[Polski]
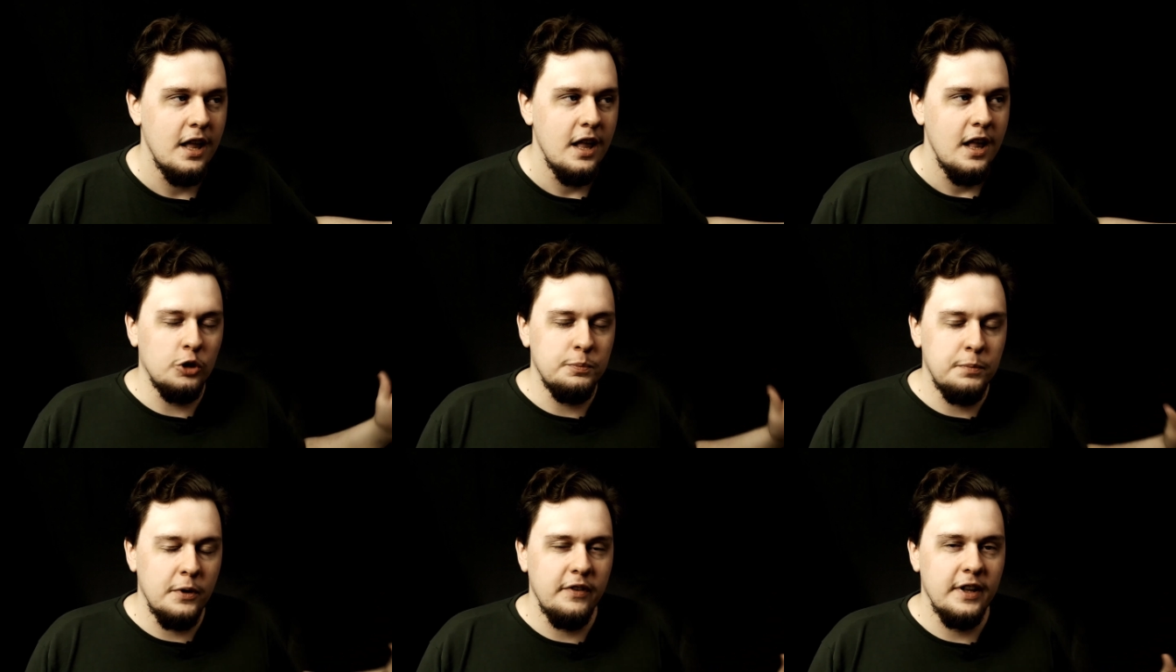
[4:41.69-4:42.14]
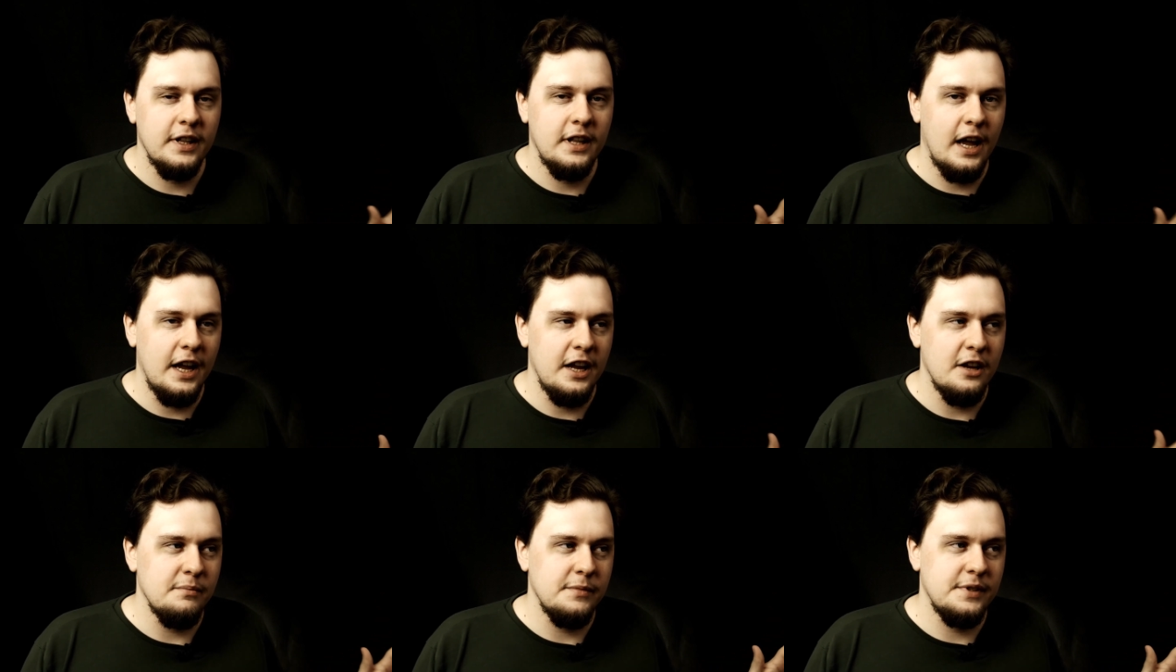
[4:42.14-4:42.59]

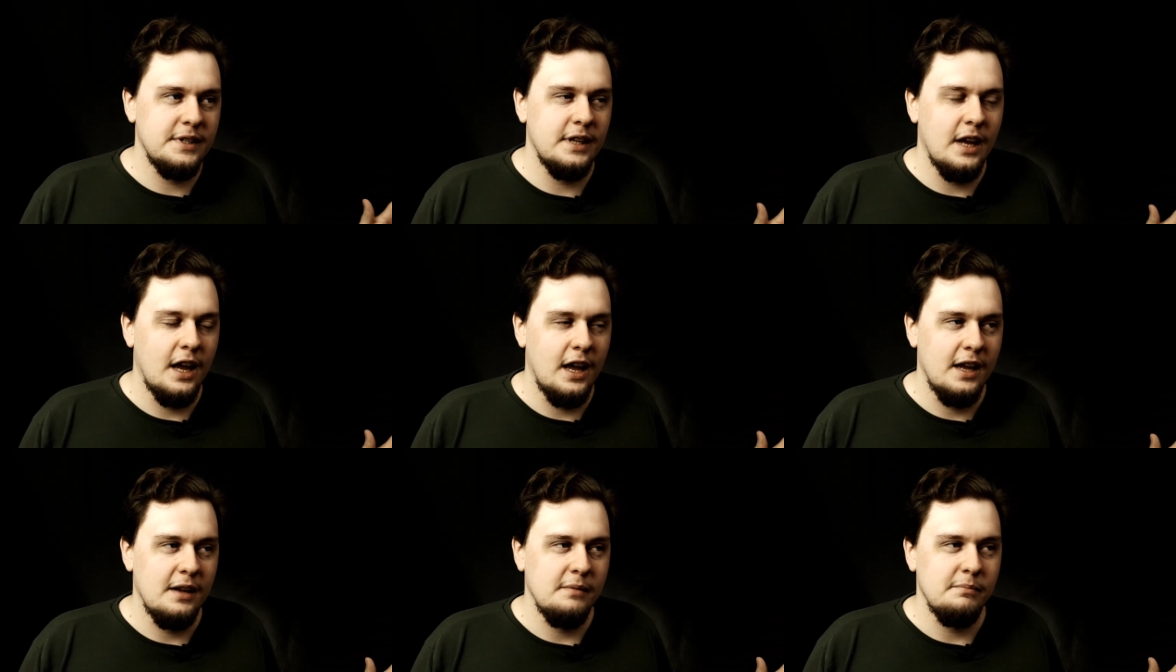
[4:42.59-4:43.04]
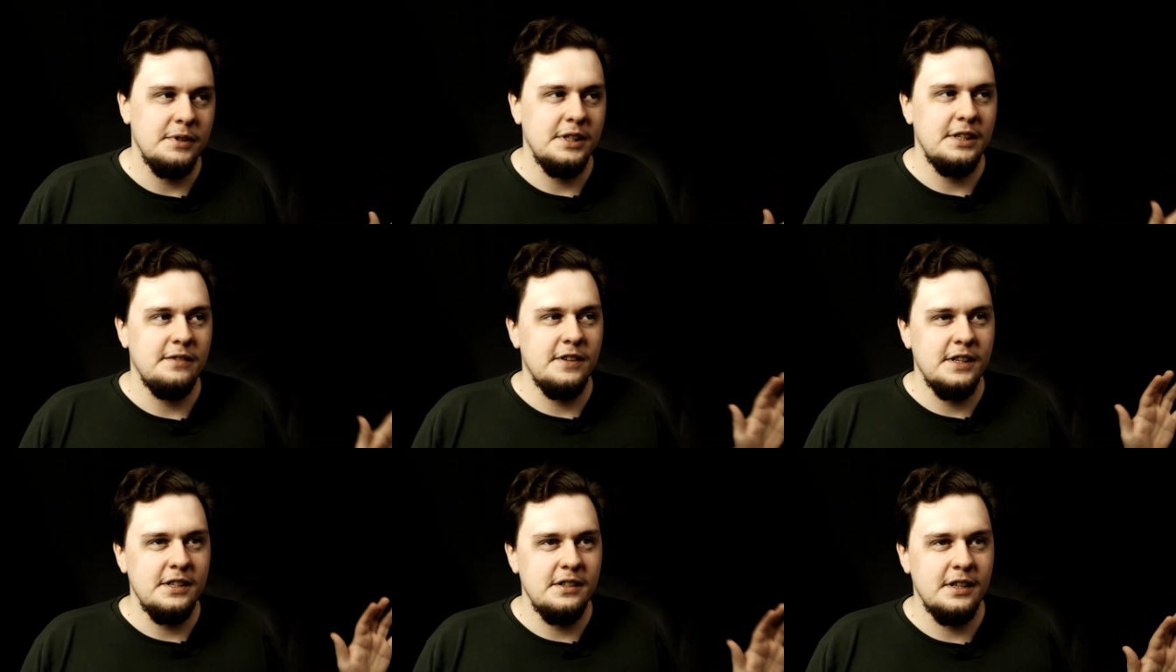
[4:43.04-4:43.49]
odpowiadają za
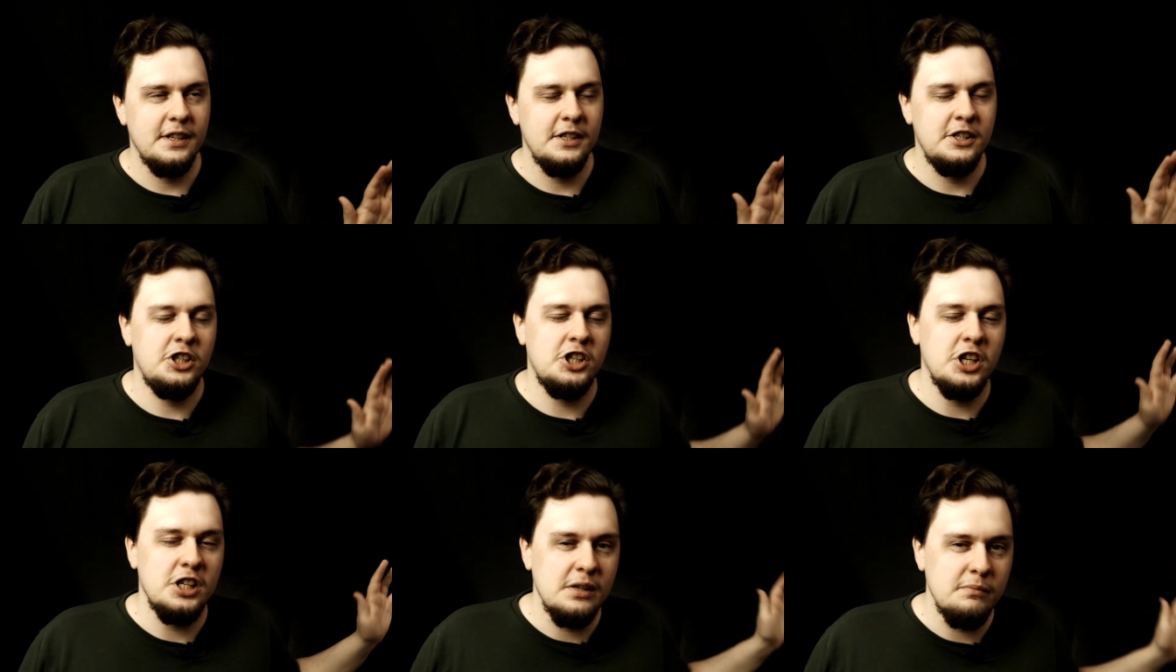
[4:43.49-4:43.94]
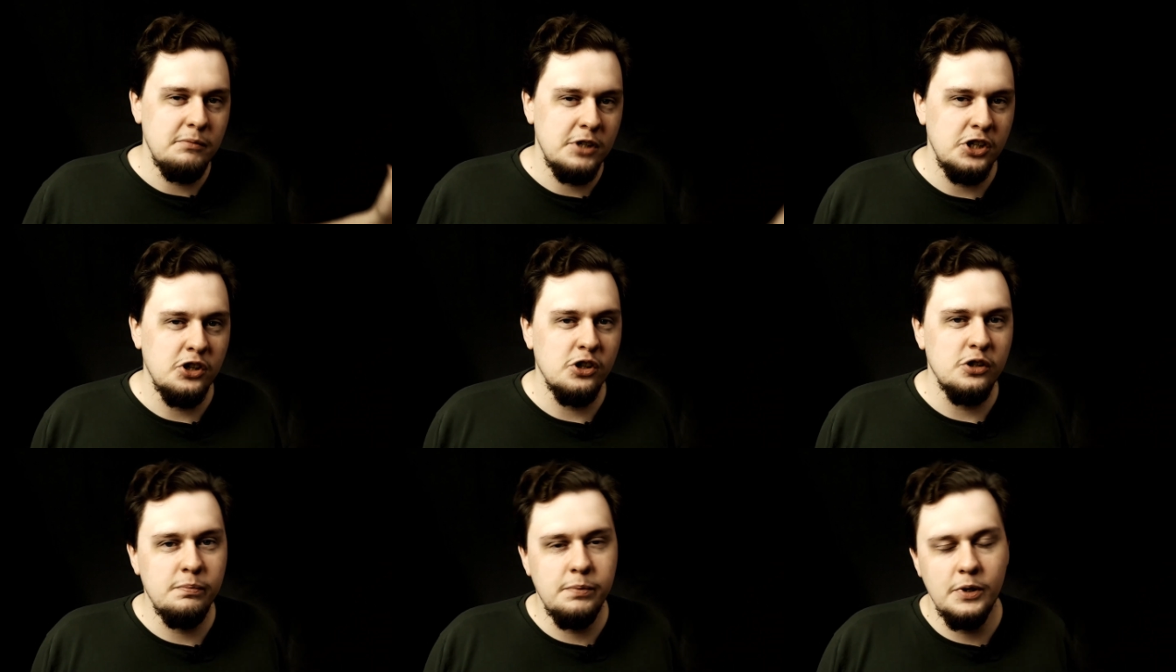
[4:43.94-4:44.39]
mniej więcej
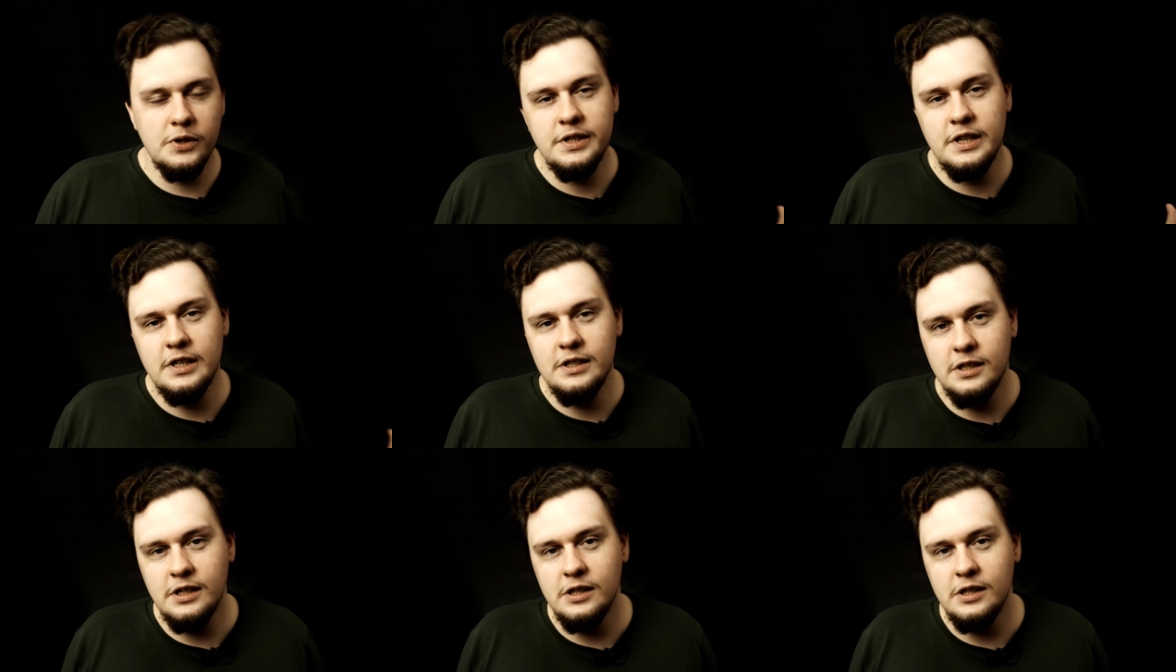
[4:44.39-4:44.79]
70%